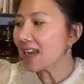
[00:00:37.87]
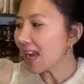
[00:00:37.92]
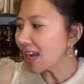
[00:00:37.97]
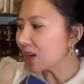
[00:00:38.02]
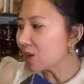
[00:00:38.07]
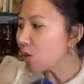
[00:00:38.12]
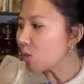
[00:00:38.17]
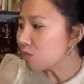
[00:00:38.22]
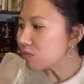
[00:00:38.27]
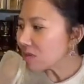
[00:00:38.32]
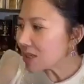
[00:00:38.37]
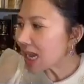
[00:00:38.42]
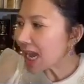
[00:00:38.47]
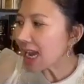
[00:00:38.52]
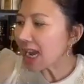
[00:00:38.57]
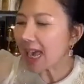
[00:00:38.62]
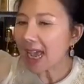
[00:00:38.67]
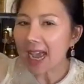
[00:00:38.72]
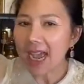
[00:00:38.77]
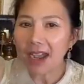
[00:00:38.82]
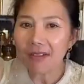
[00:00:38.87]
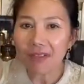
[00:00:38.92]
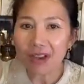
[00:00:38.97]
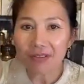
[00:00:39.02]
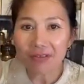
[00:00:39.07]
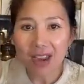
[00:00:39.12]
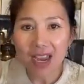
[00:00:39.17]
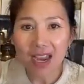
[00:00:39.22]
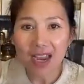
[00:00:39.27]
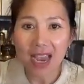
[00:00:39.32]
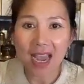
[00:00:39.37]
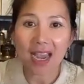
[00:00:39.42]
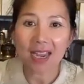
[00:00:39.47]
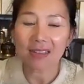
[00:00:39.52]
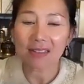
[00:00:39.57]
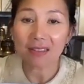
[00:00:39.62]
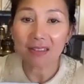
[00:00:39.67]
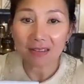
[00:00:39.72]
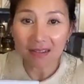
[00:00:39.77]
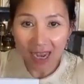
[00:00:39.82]
cái này đúng ra là Hà phải về
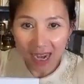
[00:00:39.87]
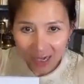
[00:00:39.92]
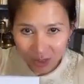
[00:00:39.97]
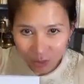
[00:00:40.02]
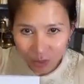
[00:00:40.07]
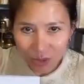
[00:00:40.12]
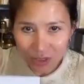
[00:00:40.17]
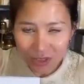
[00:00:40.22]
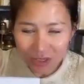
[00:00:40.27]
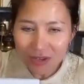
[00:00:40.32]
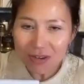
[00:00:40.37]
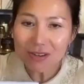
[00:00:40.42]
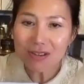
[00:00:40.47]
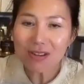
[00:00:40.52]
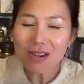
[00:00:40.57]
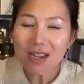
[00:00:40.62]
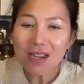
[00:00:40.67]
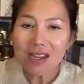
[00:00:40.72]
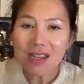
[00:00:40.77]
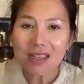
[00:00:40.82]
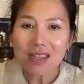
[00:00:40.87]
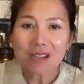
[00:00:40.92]
hàng từ hai tuần trước